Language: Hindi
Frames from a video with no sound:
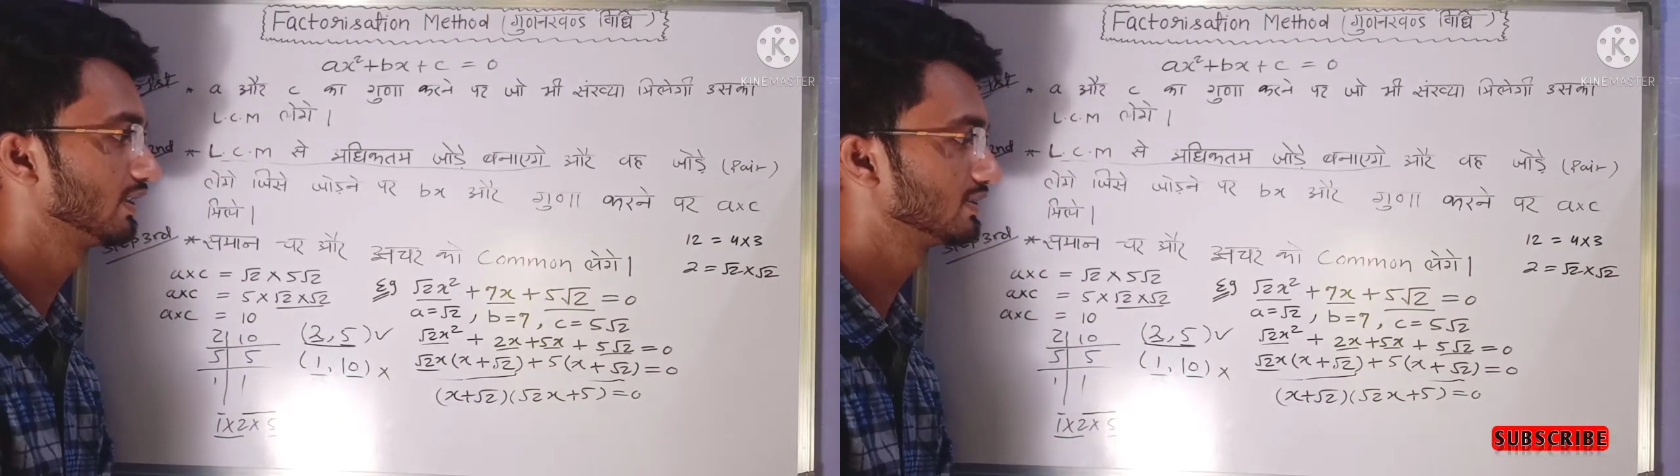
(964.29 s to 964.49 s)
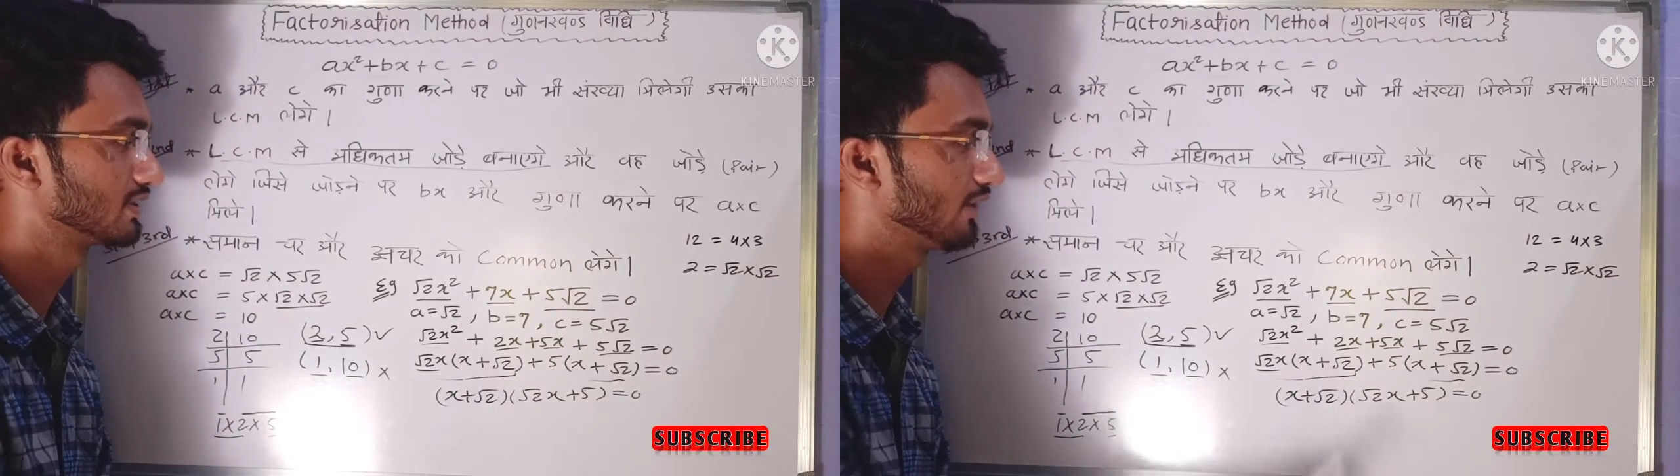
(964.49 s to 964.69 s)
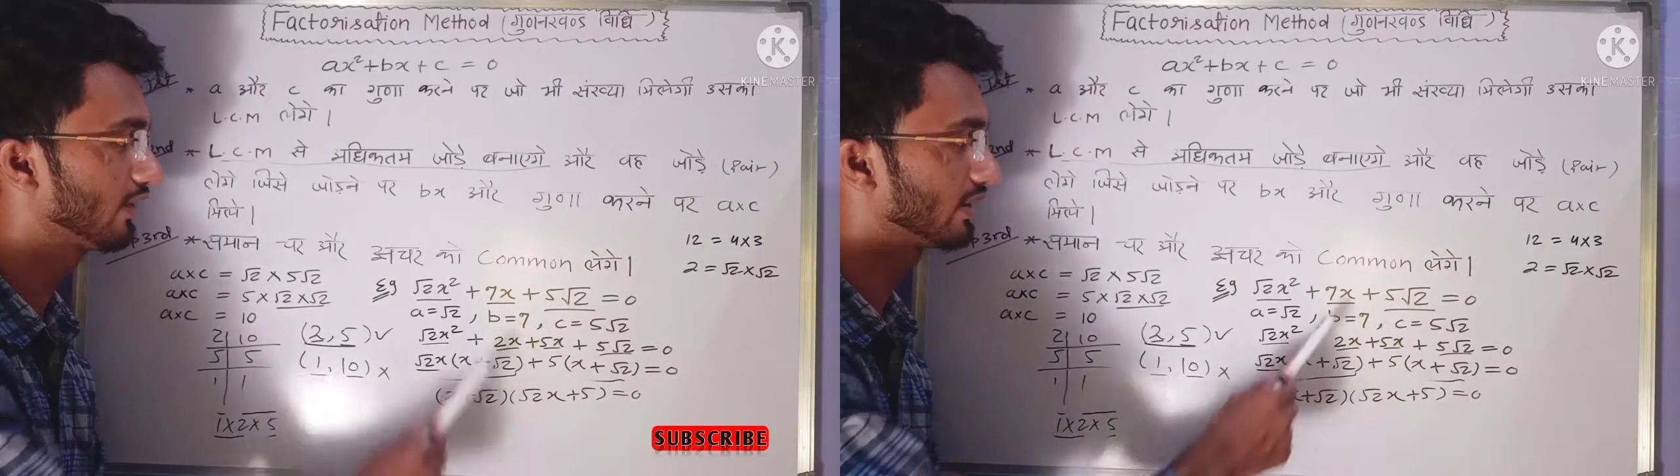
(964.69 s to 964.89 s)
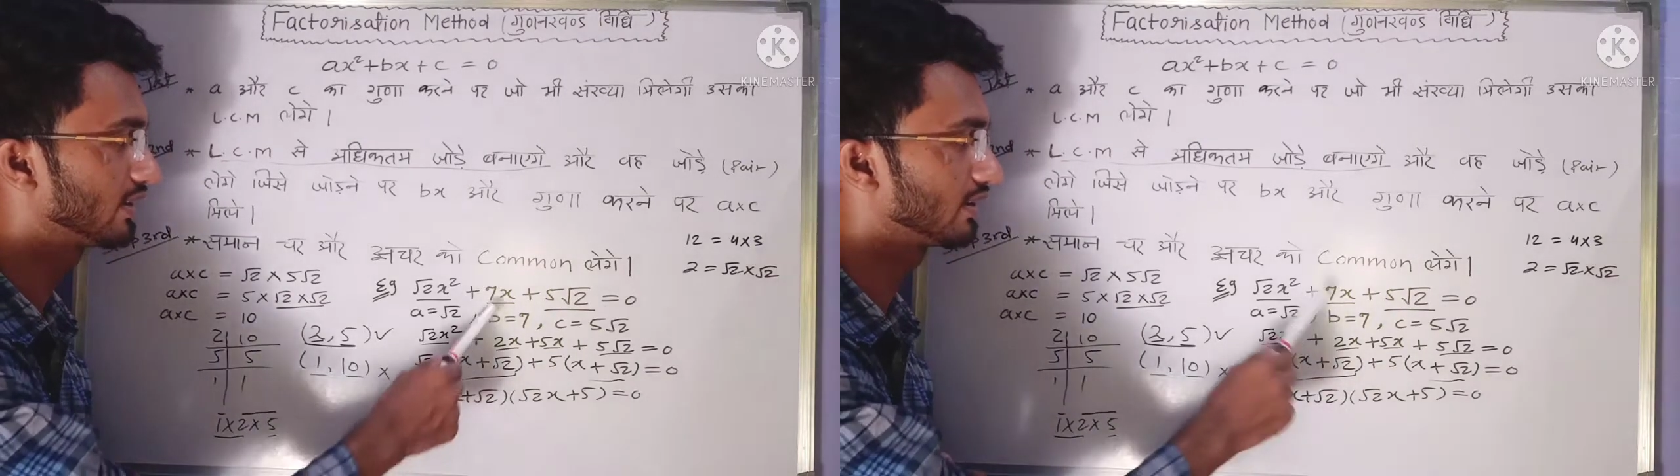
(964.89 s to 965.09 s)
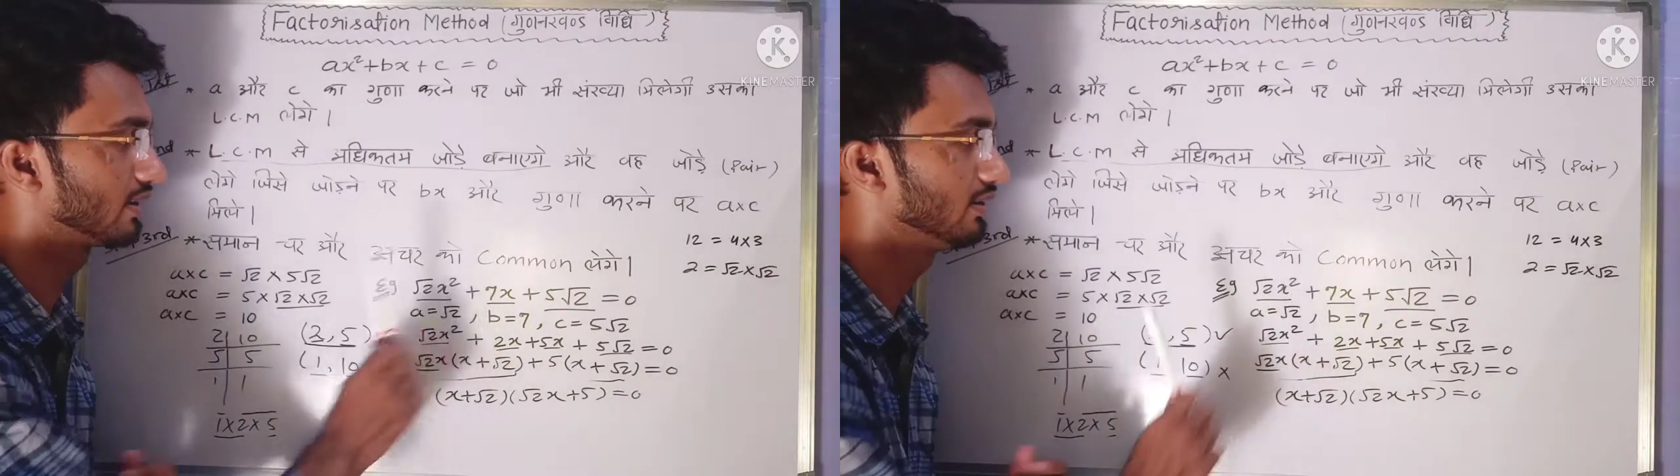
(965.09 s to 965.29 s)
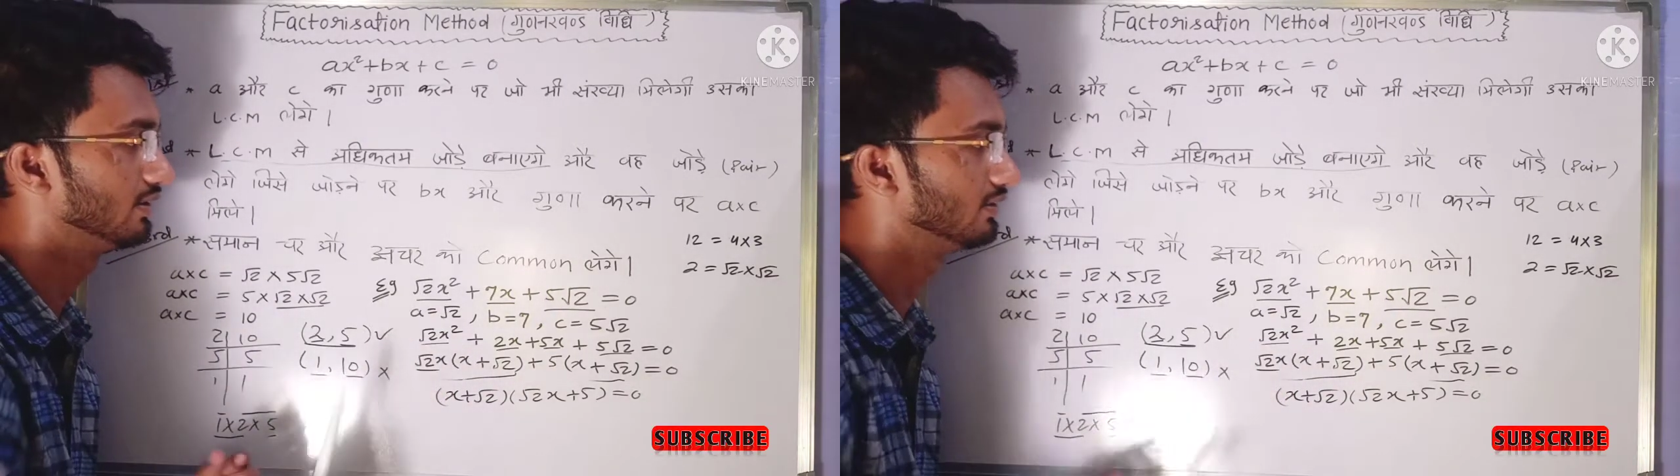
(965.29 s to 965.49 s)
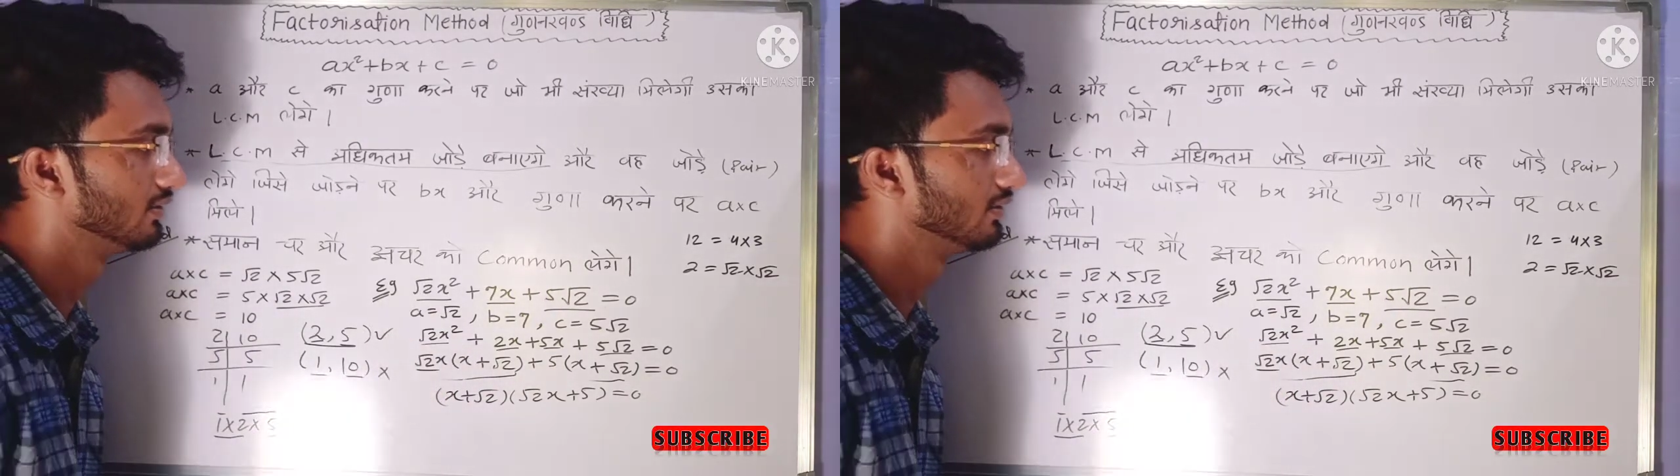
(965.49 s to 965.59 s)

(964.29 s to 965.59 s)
थे इसका फैक्टर करिए